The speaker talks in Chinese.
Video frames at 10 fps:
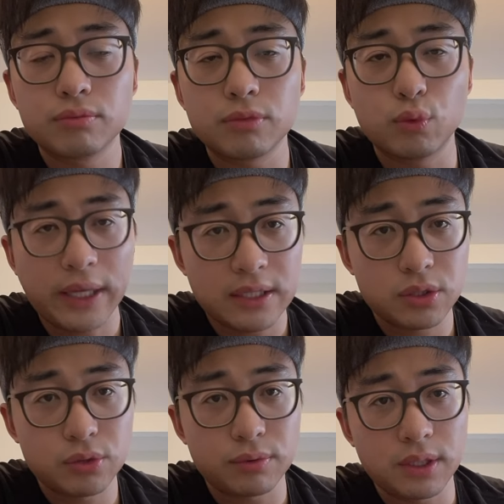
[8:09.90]
无奈
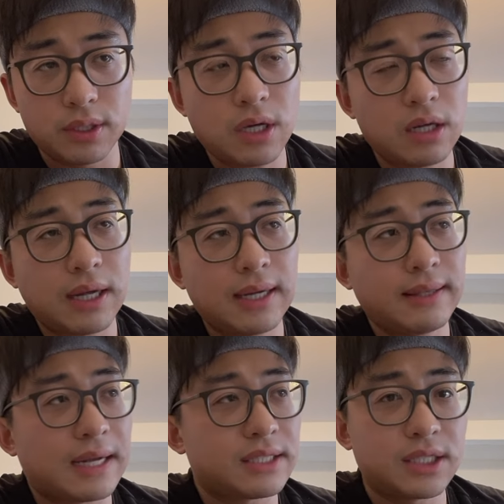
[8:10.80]
之举。你让他
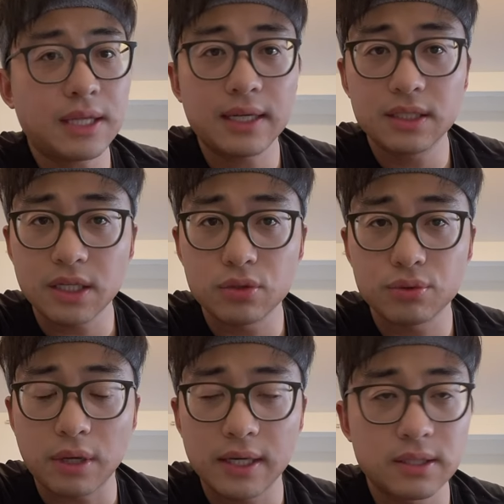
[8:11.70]
打其他的战
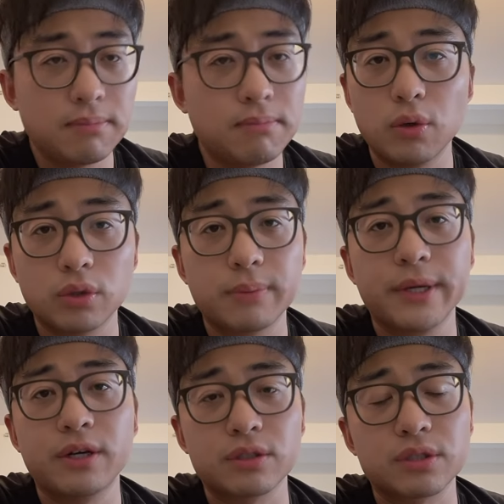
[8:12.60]
术，还真没有特
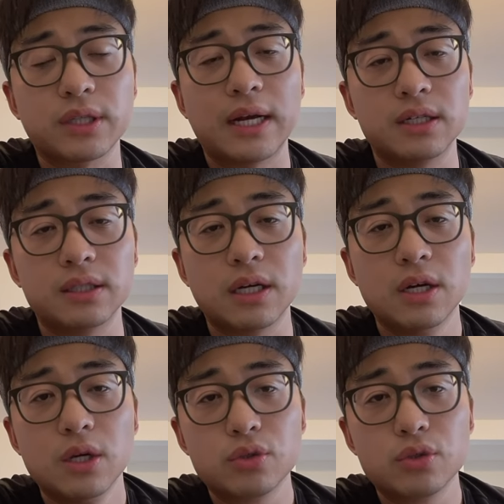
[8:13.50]
别合适大连人的。